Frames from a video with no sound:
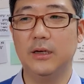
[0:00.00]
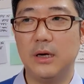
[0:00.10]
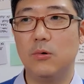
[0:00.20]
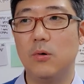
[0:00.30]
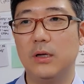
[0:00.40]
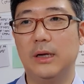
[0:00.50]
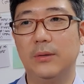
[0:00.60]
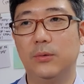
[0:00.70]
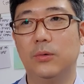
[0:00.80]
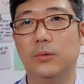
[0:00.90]
사고가
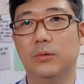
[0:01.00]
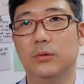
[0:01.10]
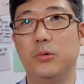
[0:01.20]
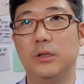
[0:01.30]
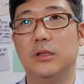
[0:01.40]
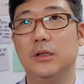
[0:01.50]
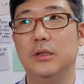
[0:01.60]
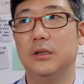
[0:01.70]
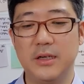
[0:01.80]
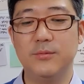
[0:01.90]
나도 본인이
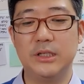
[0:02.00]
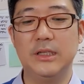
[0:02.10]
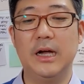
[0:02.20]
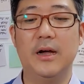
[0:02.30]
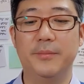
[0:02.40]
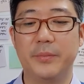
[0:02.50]
책임을 진다